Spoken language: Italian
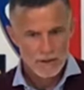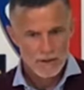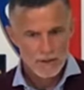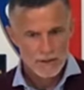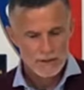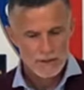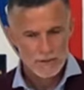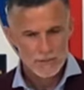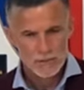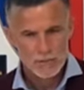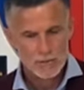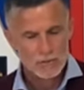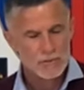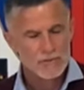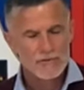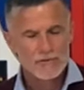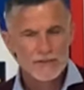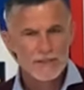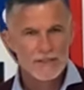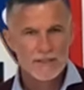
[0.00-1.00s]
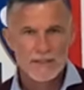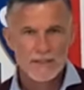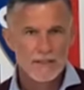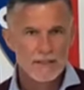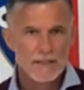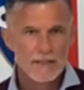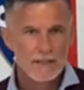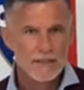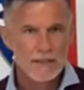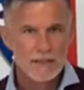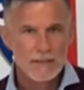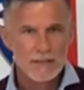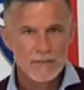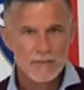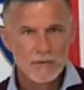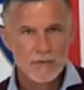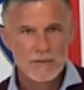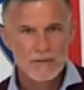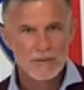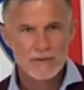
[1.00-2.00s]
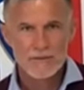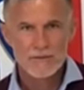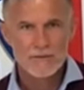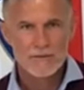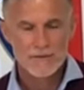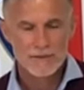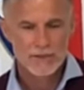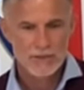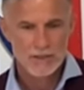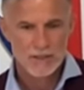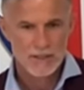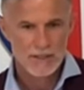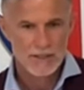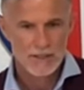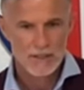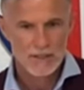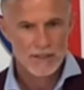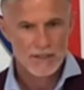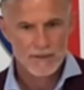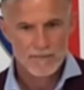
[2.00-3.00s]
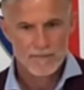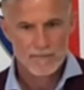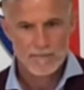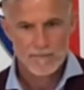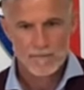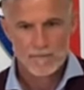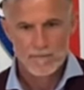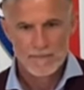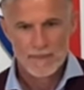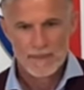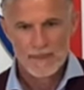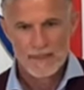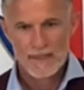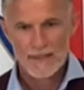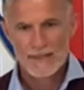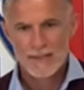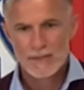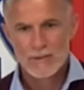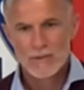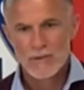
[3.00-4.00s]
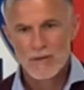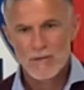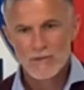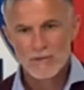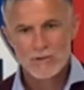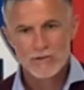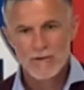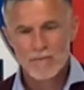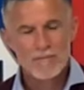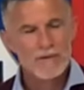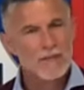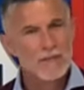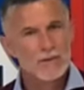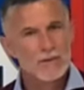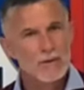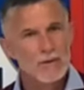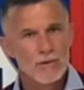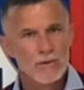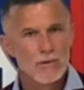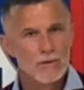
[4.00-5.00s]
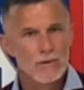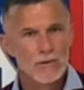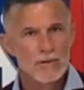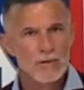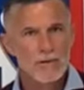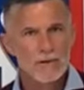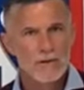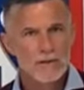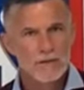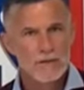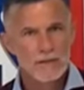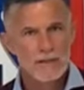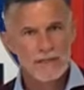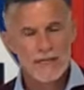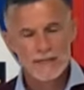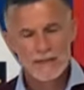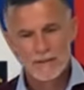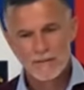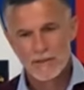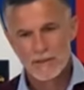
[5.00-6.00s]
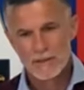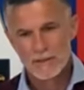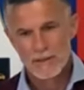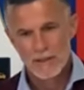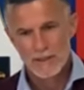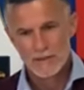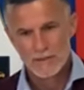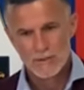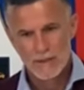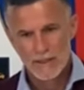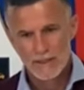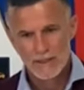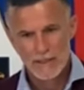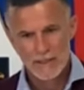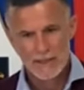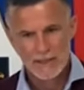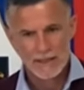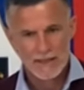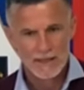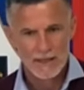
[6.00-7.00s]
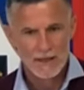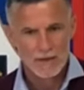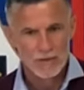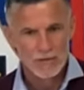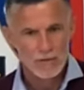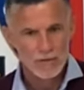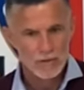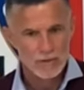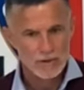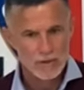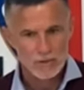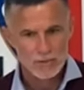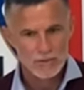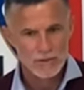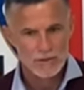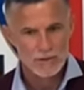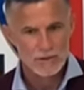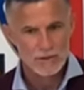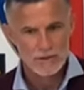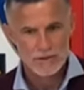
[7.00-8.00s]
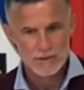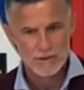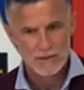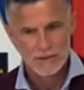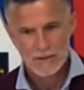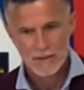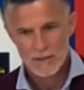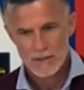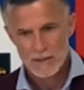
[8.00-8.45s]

ha saputo soffrire eh, nei momenti difficili e credo che questo va merito a loro grande merito alla squadra che, che l'hanno voluto a tutti i costi